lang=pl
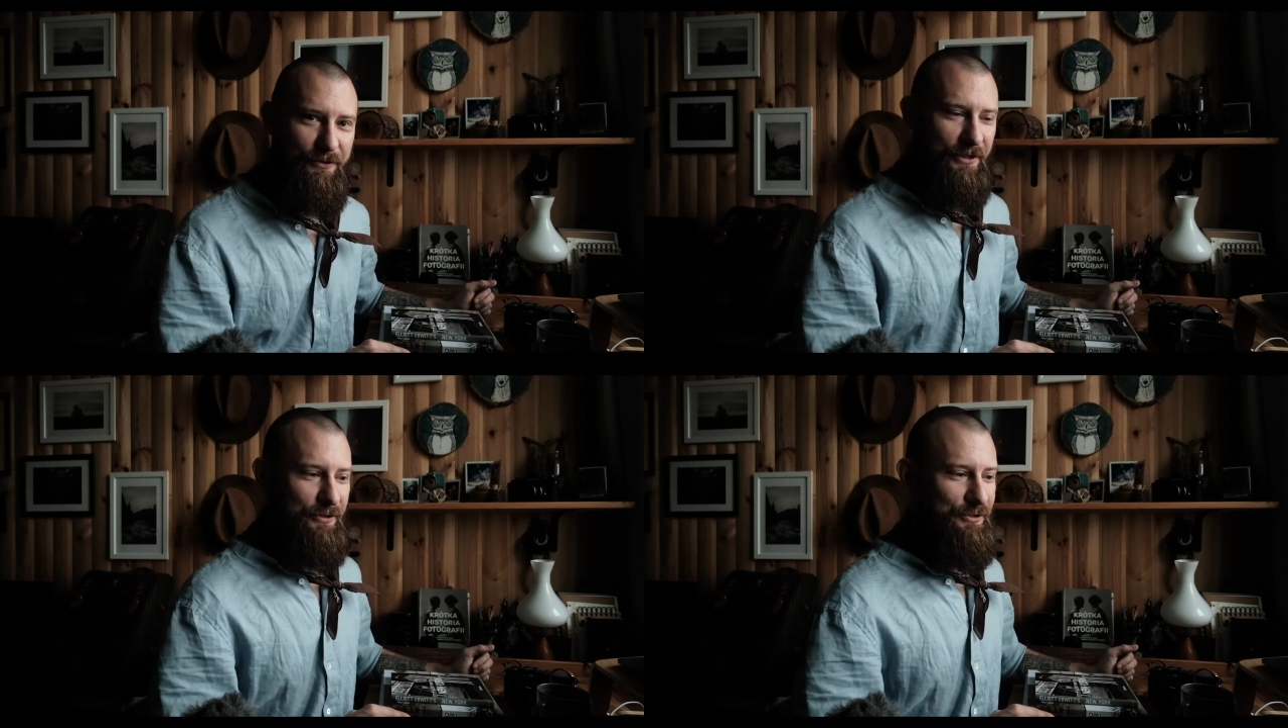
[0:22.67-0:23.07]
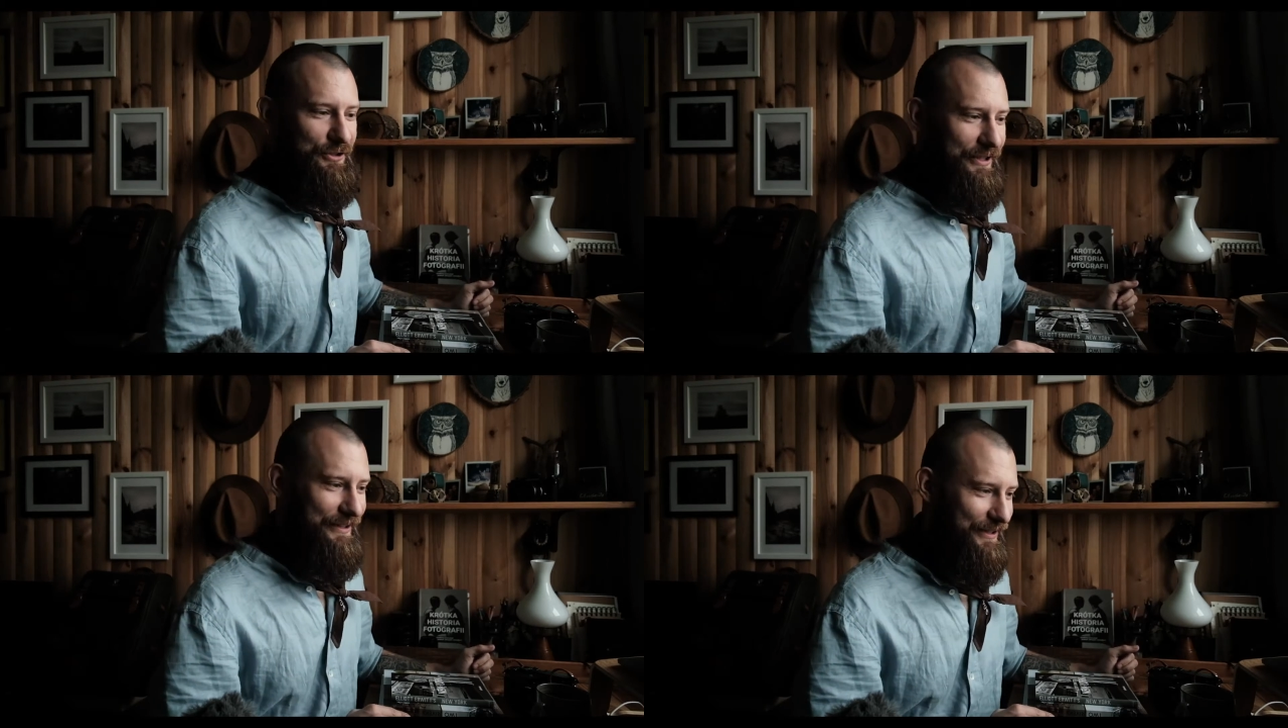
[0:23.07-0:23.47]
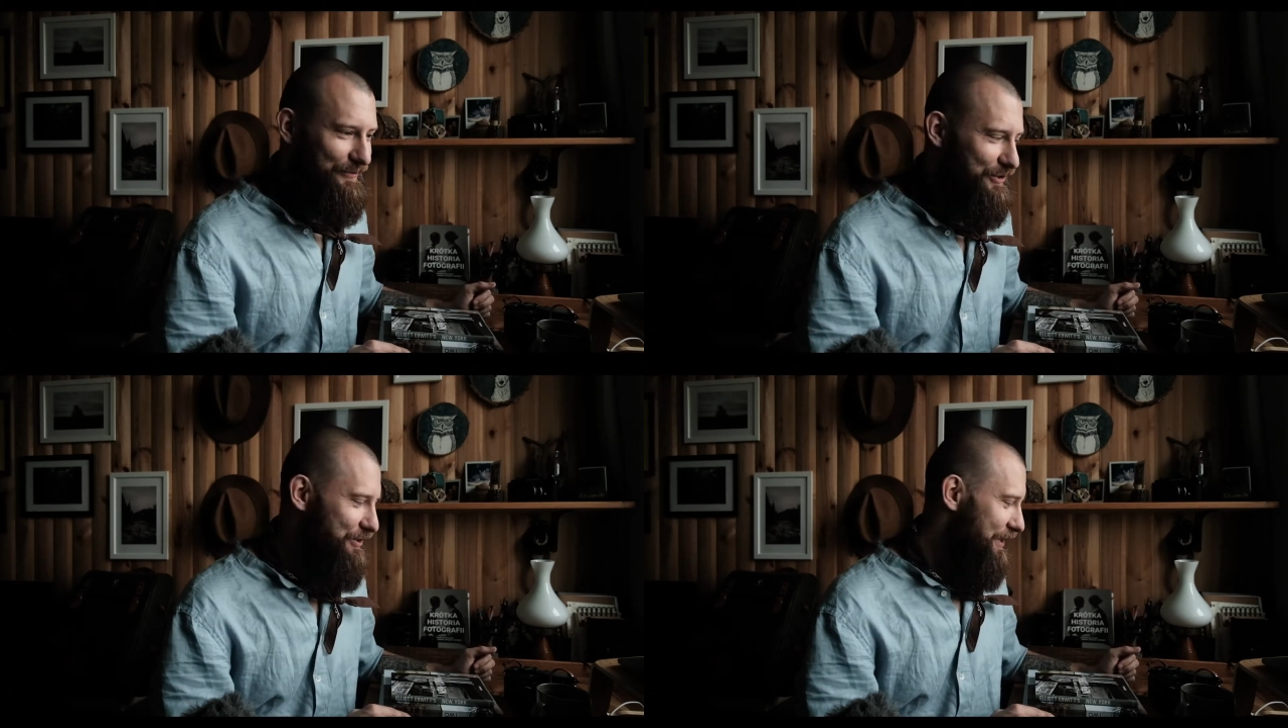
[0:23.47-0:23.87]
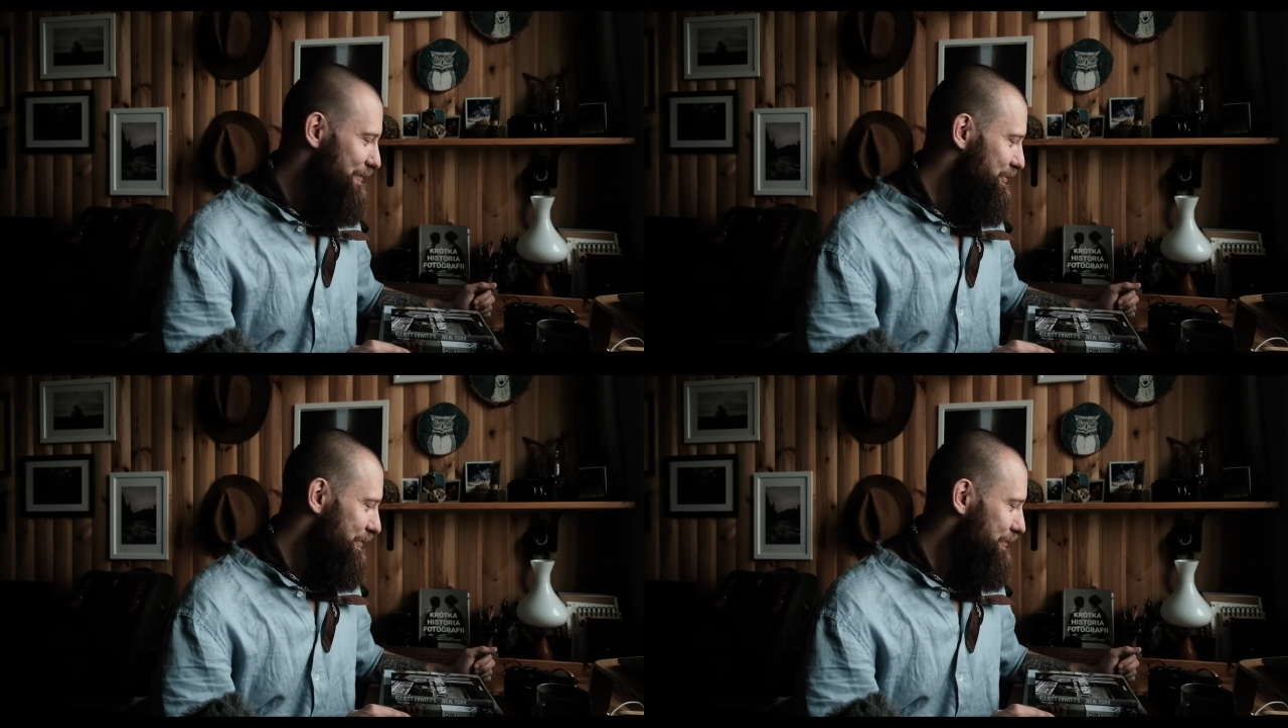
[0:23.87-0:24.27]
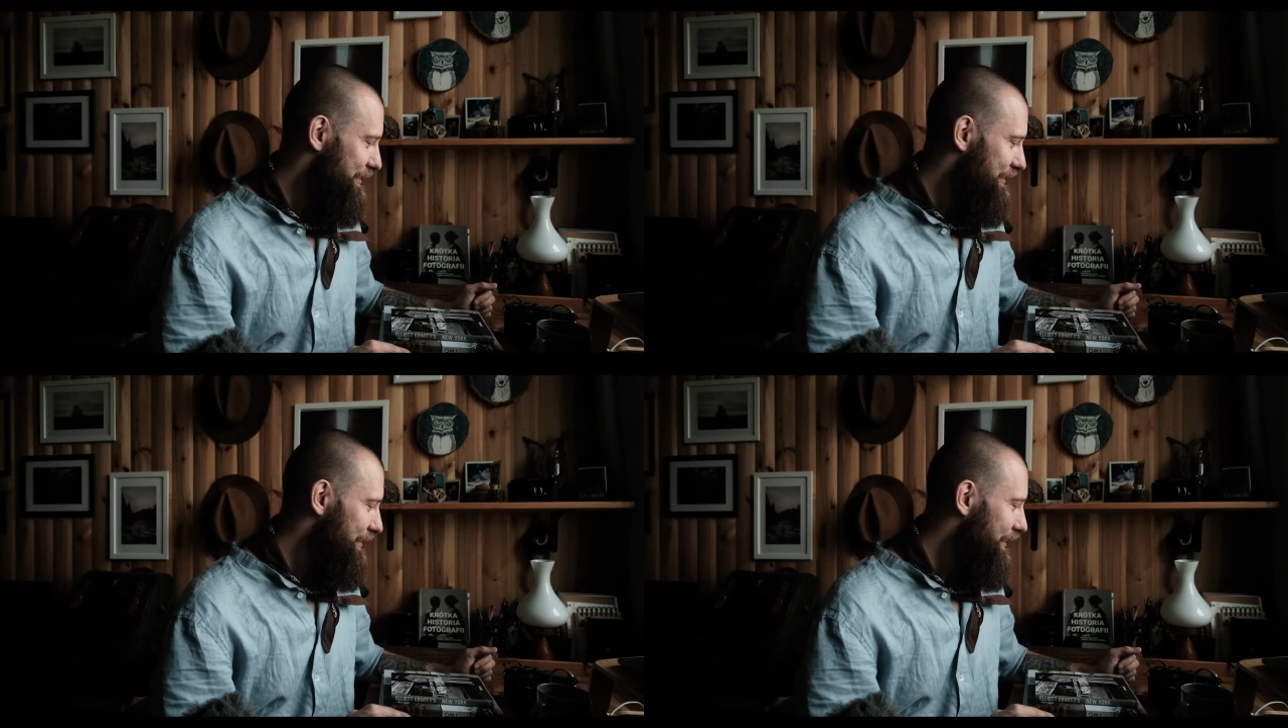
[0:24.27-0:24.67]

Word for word: i ten odcinek tak wciskam, żeby